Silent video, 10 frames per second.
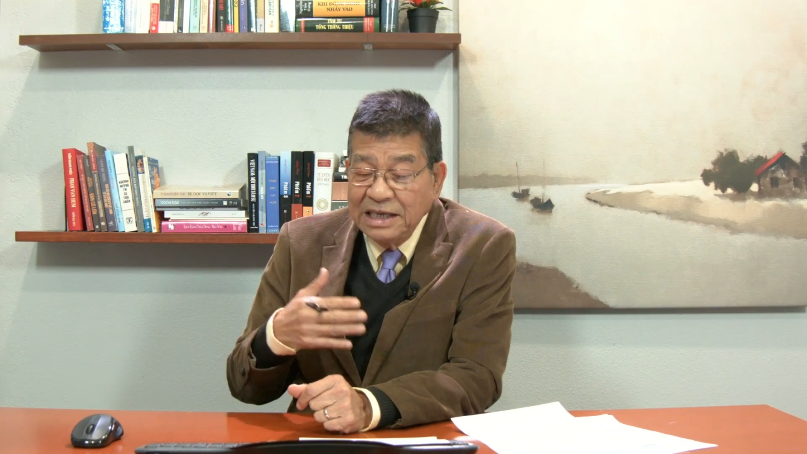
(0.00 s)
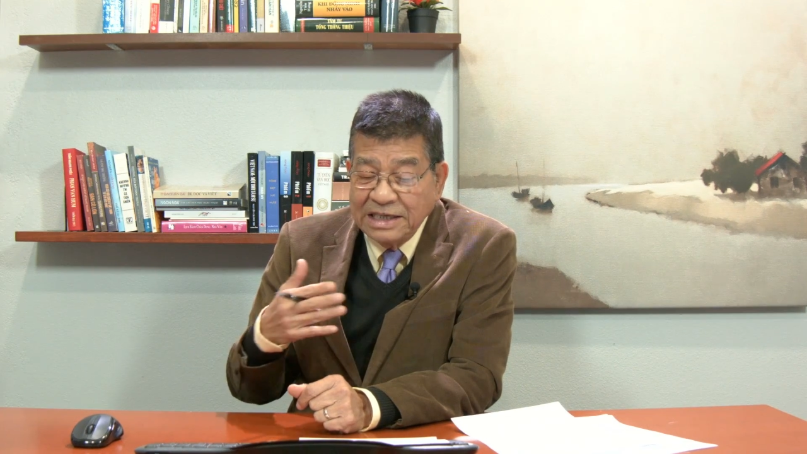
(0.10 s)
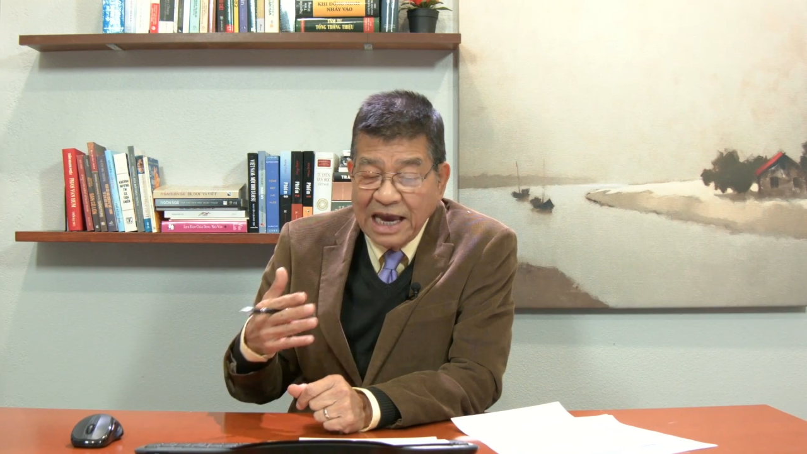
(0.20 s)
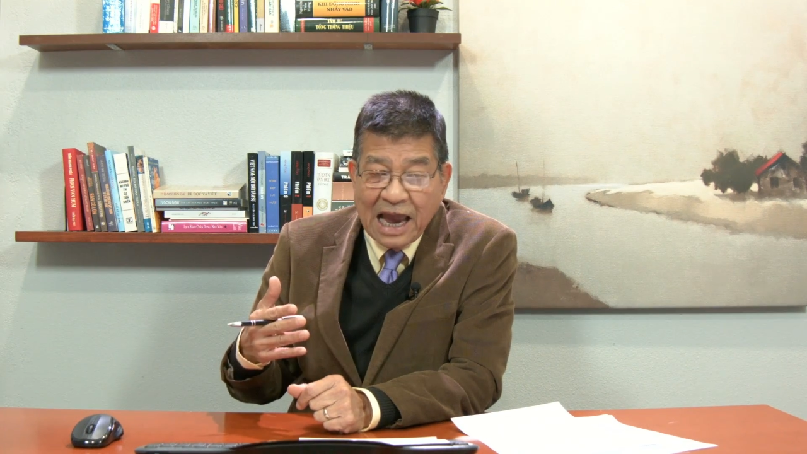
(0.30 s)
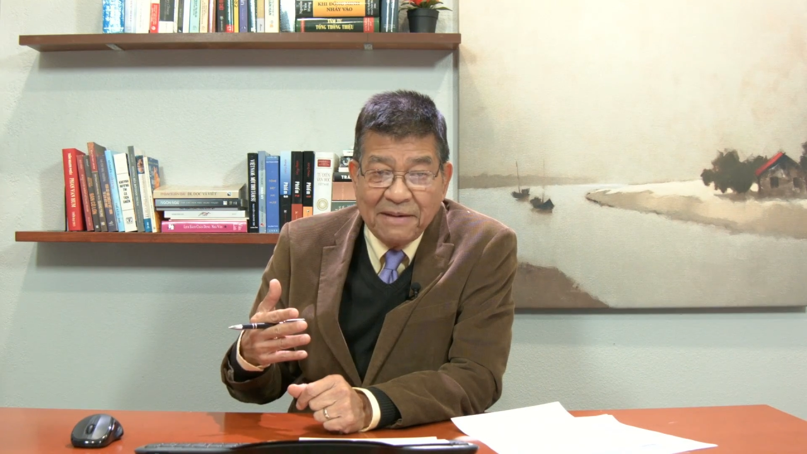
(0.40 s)

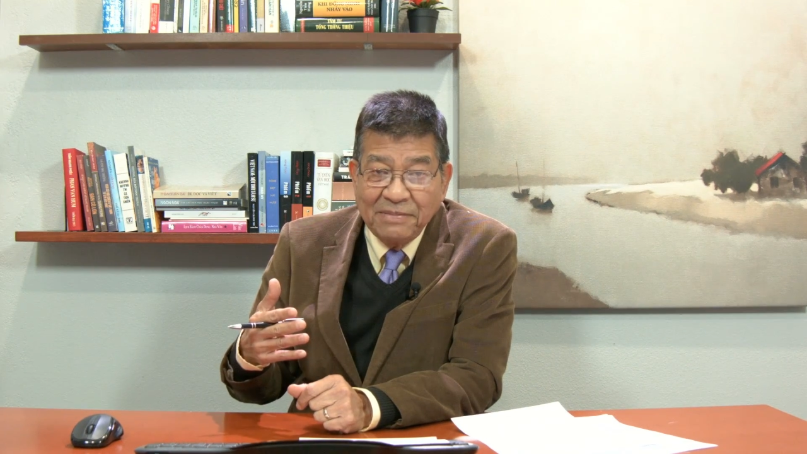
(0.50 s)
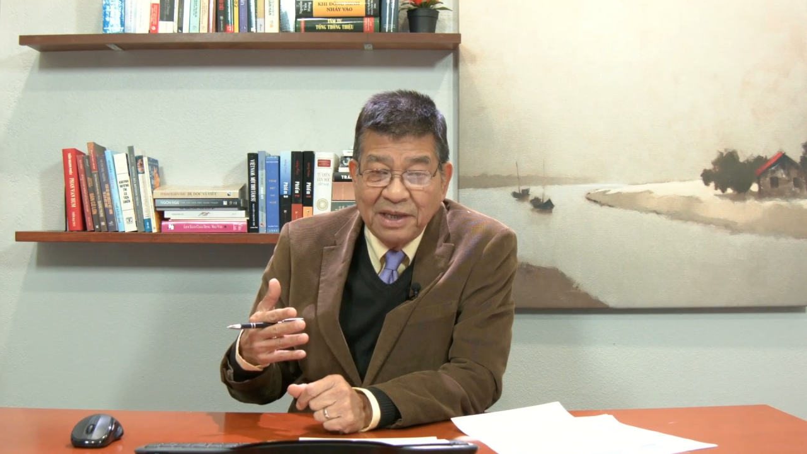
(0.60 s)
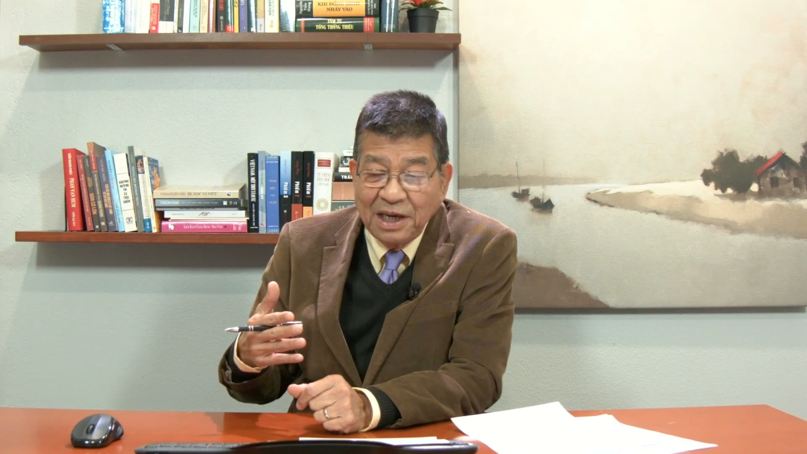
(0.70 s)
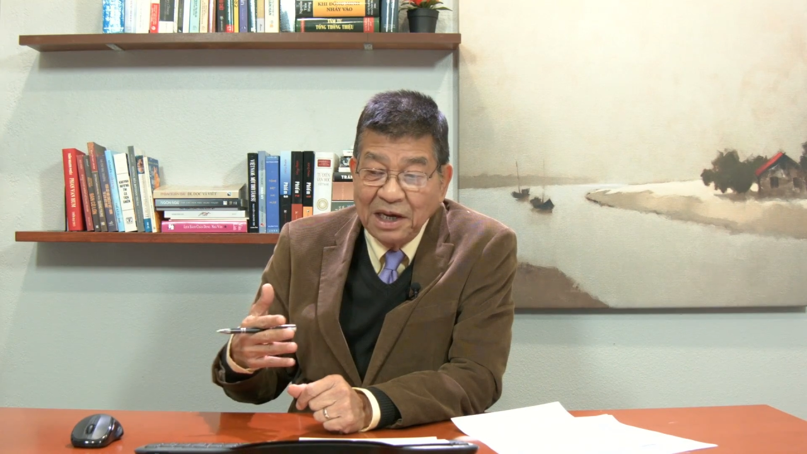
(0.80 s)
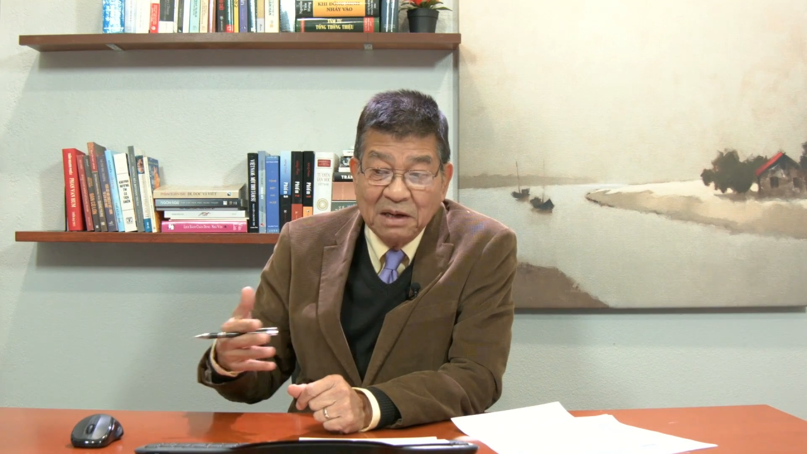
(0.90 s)
trẻ em
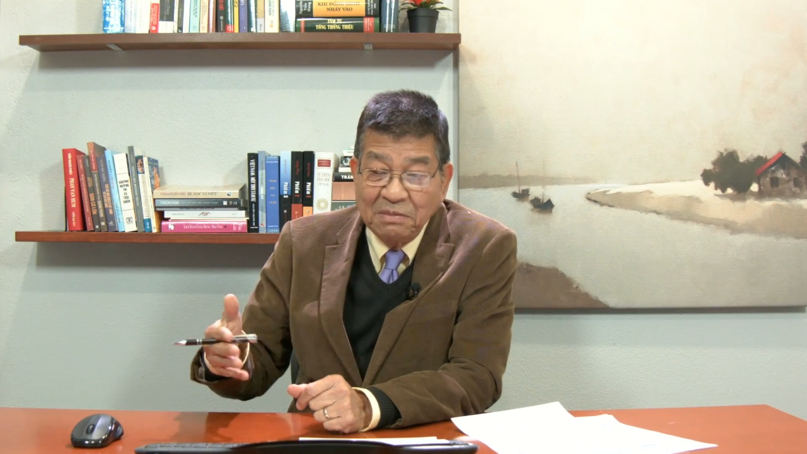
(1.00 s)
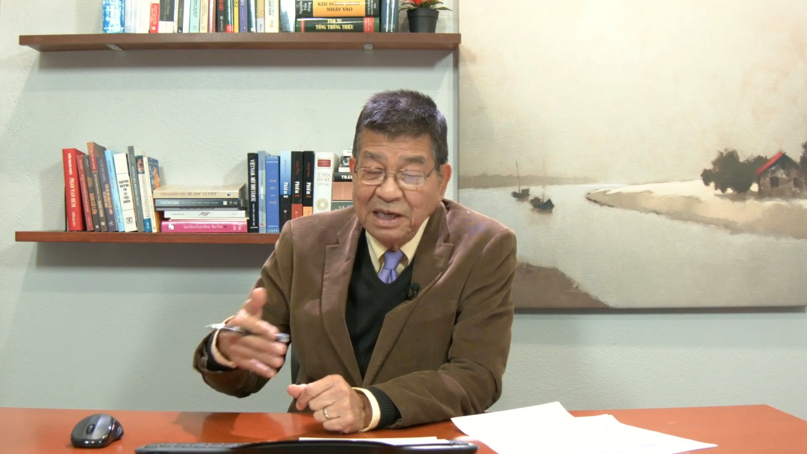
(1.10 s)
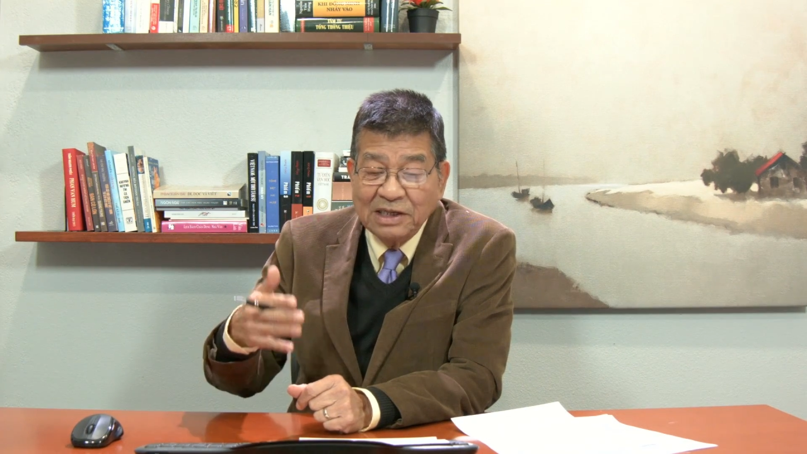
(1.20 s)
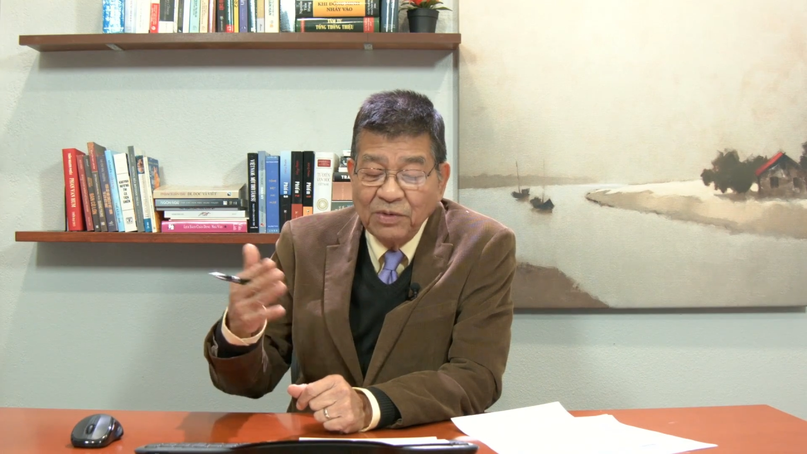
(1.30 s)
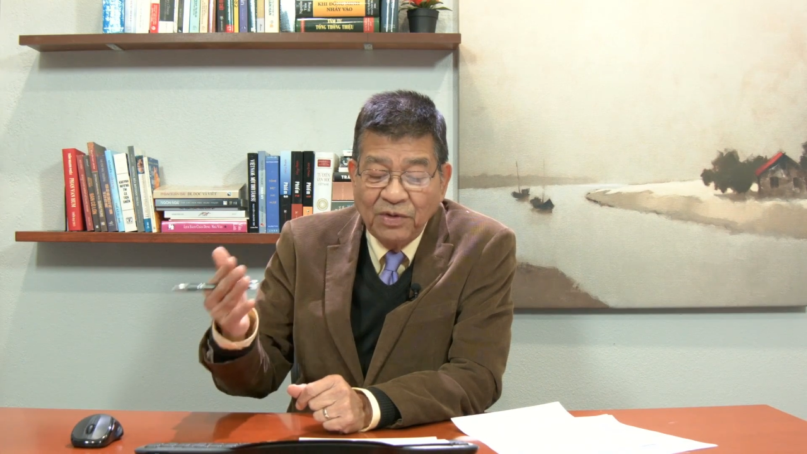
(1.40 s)
thì à,
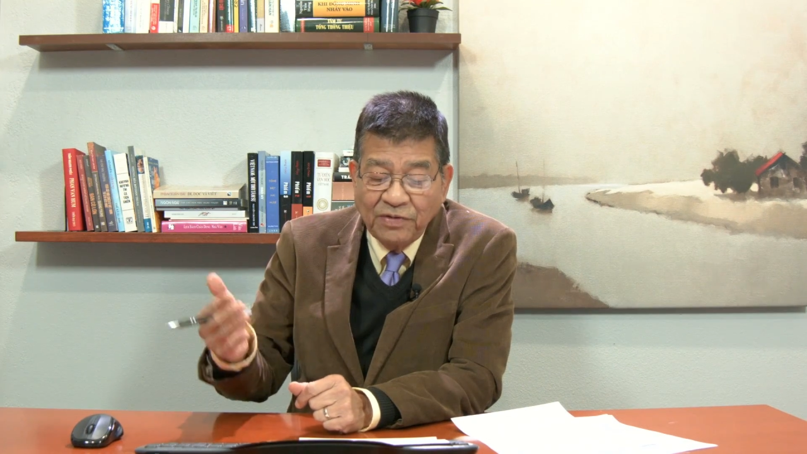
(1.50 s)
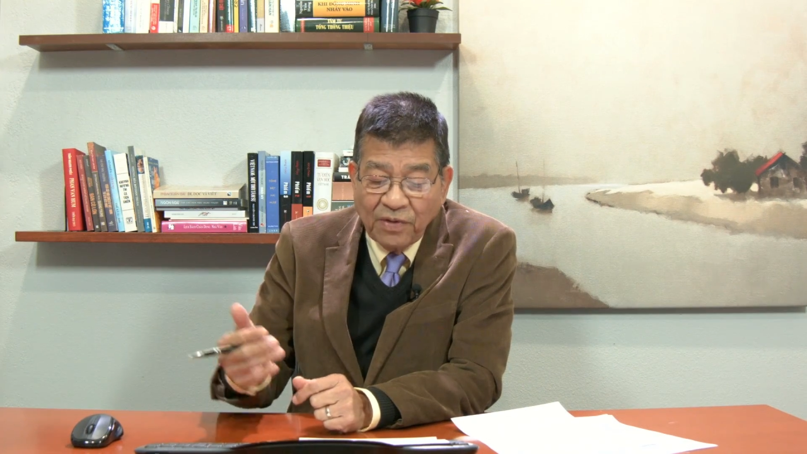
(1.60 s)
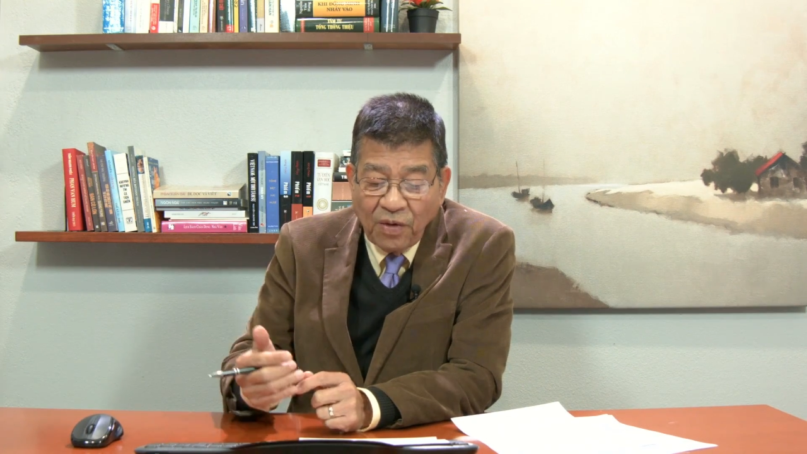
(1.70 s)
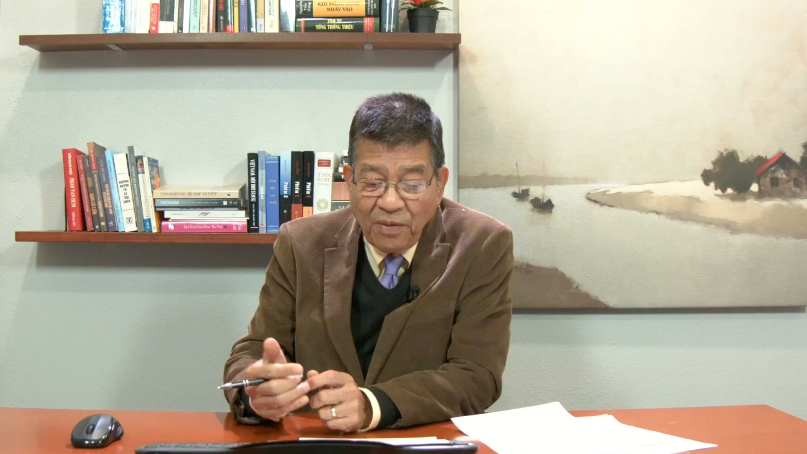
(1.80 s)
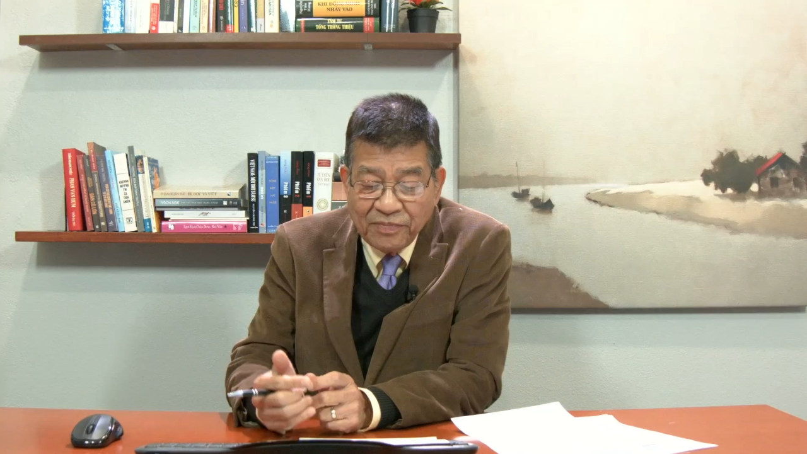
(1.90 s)
đi trong khu
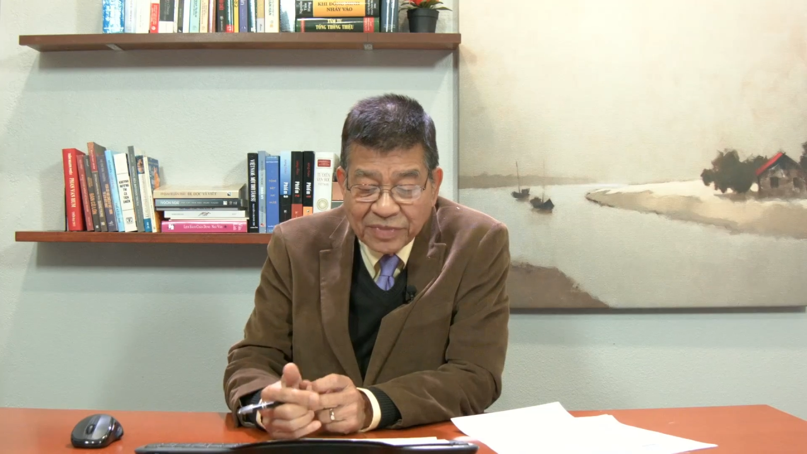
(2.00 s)
phố